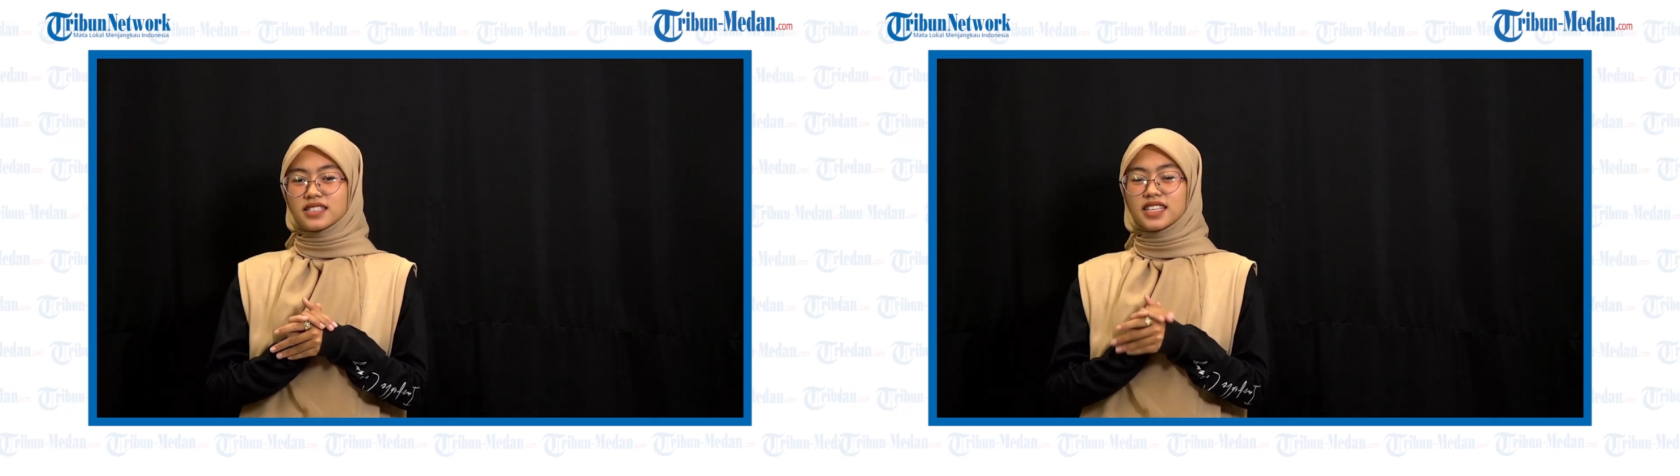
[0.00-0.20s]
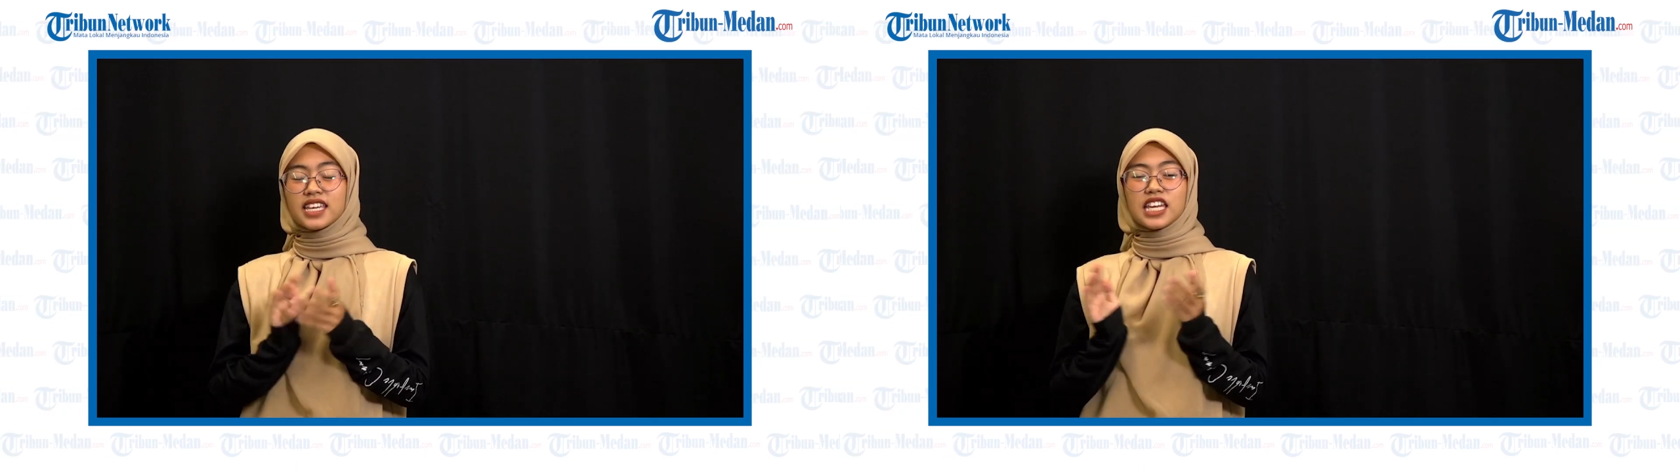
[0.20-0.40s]

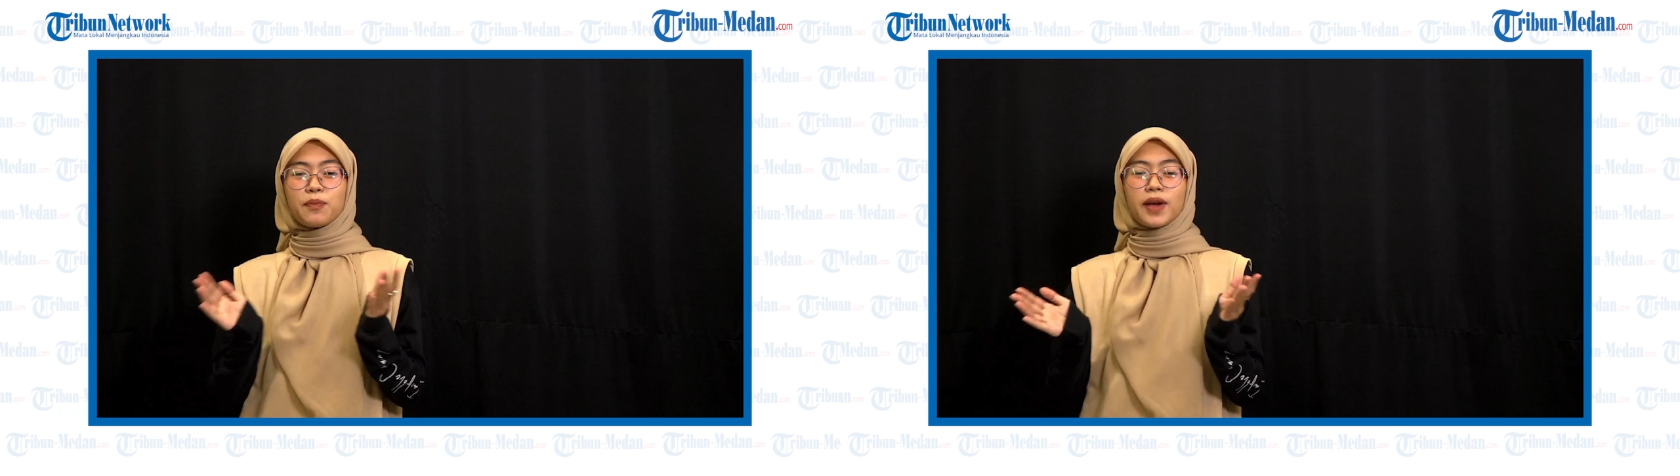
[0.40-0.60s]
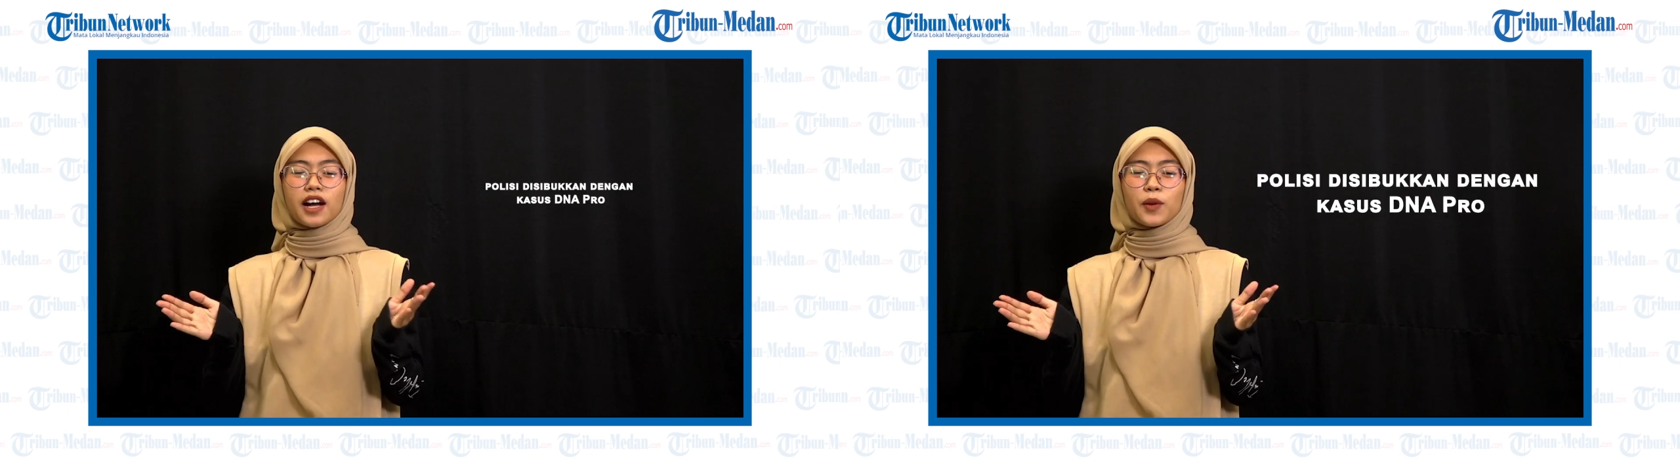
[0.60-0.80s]
kini
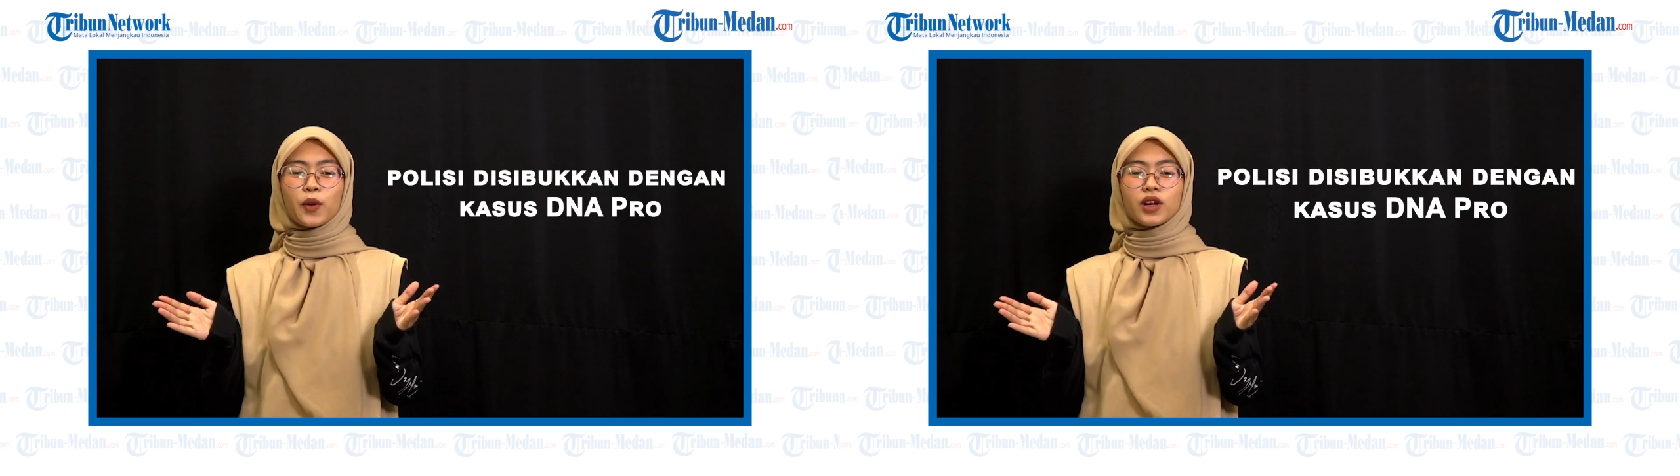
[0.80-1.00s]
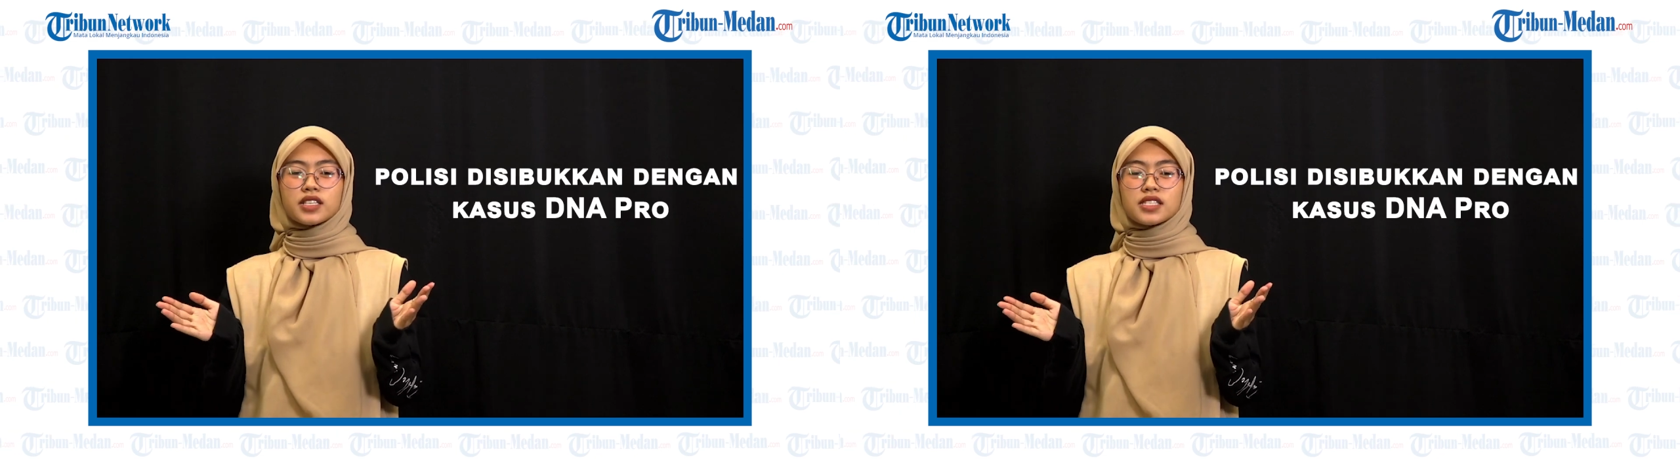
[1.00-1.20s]
pihak
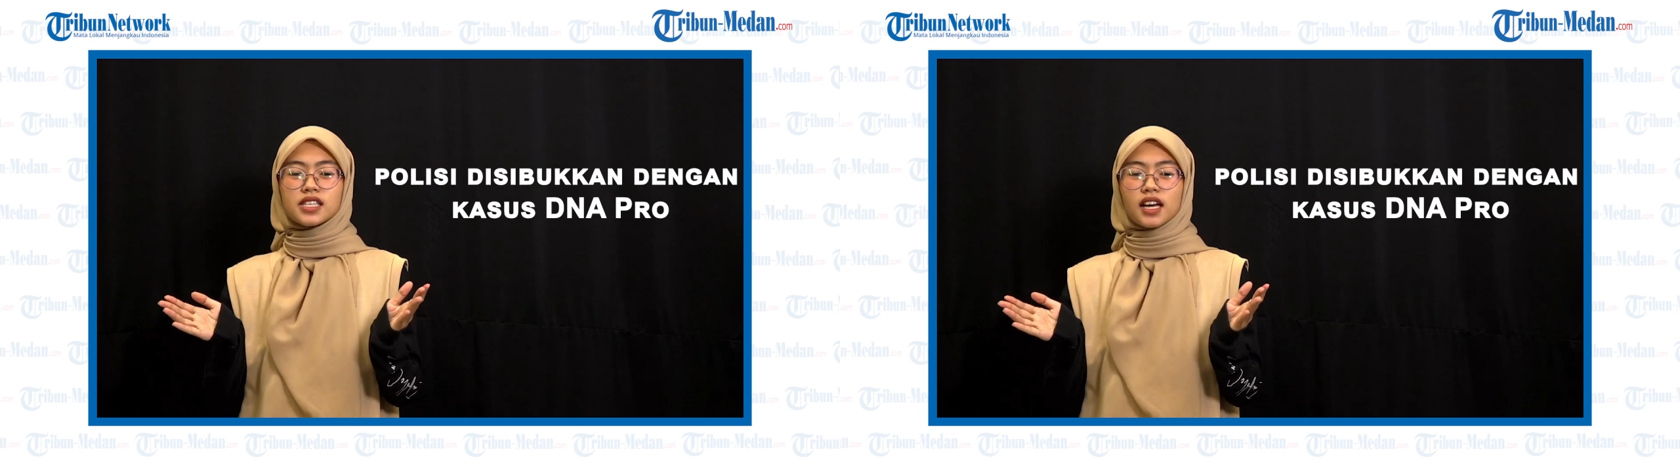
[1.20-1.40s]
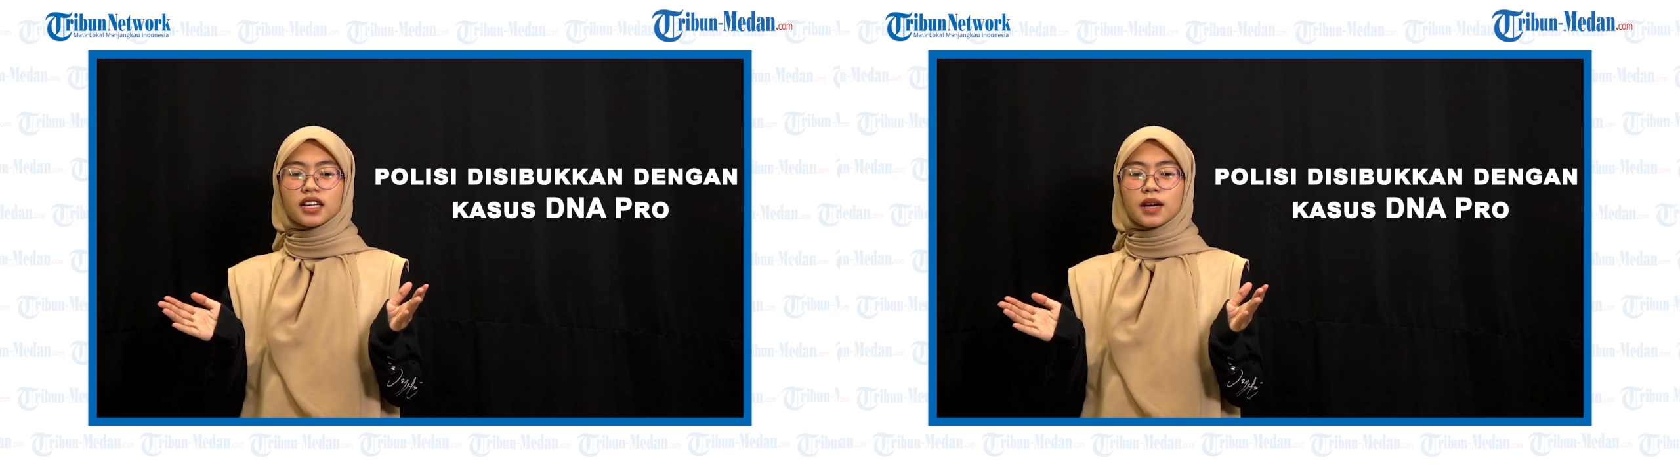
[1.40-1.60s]
kepolisian